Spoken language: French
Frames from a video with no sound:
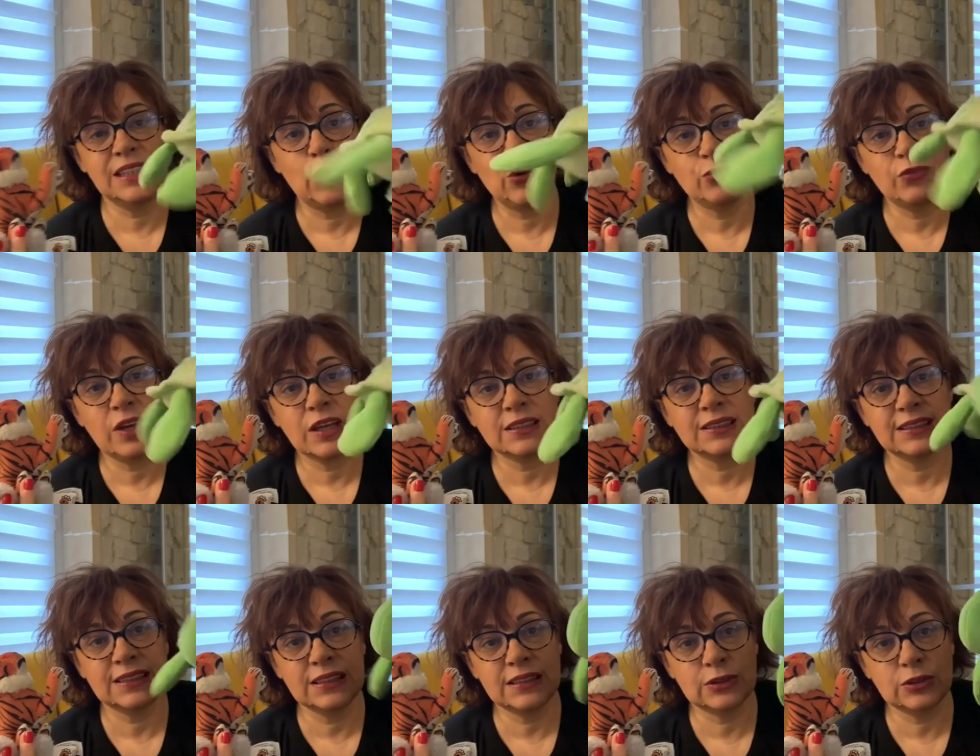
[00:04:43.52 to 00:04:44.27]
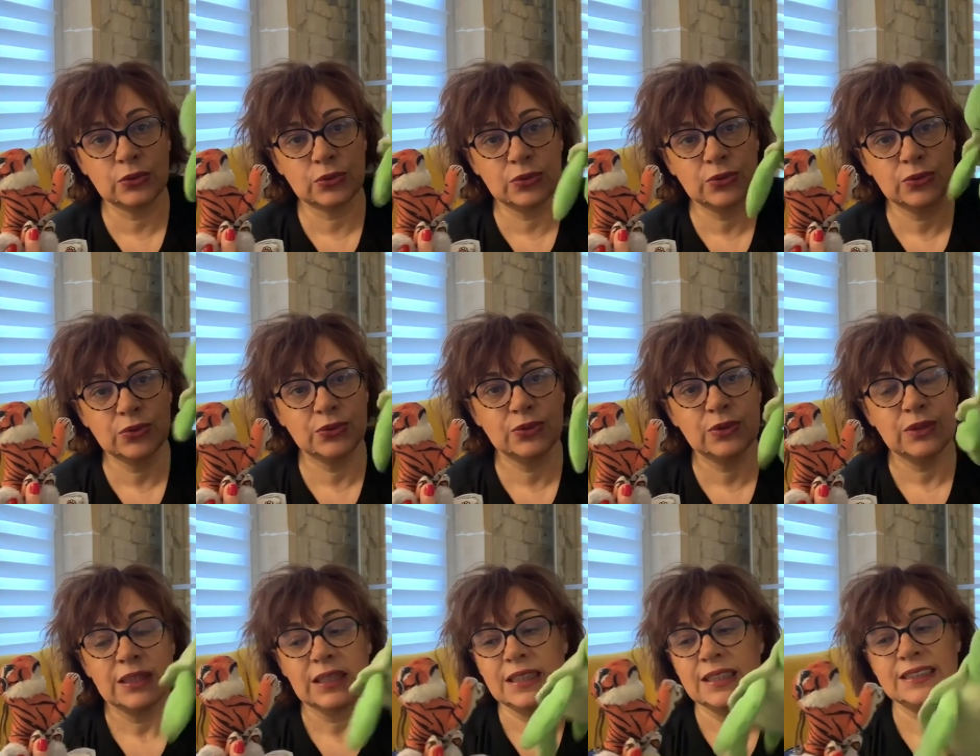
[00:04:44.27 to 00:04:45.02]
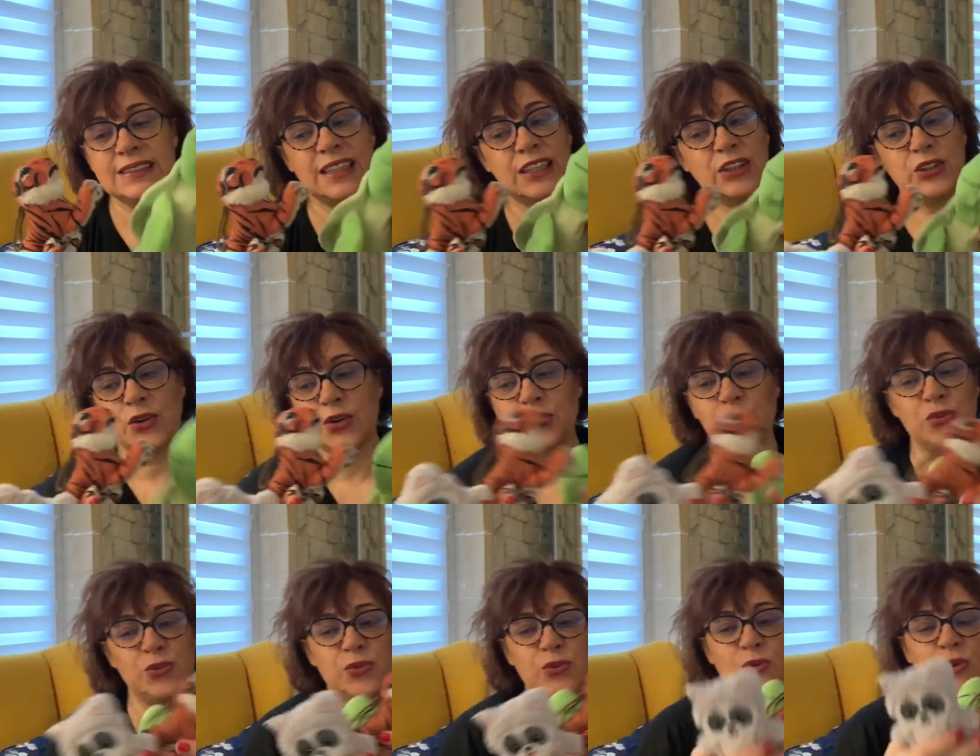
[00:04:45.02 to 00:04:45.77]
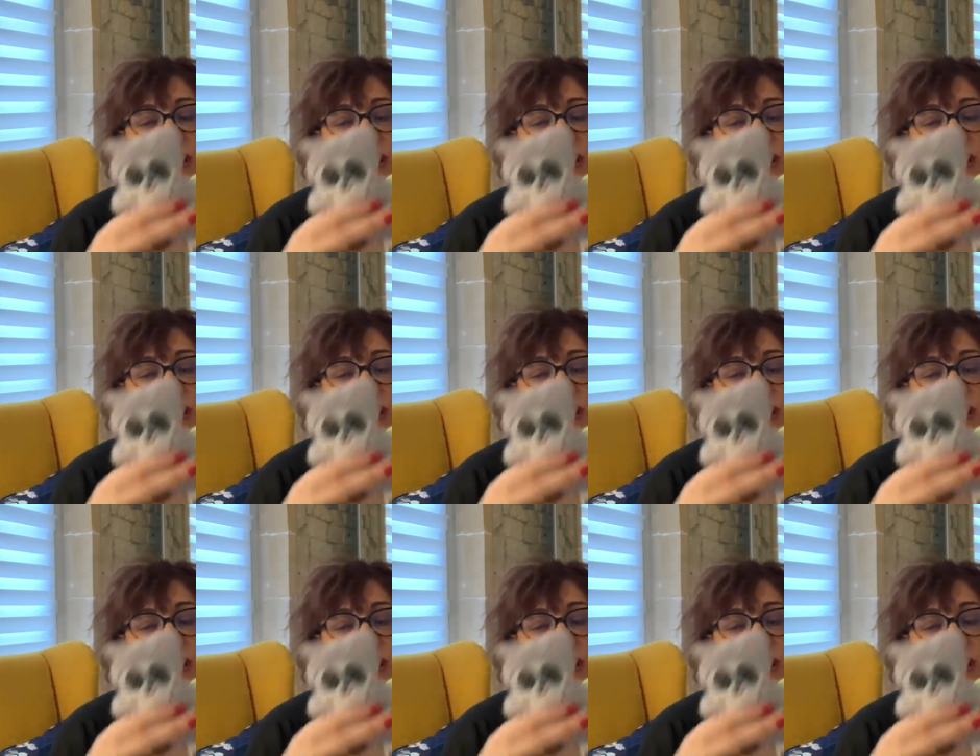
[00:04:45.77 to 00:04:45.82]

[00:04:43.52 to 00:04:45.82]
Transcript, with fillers: a offert cette, euh, cette tortue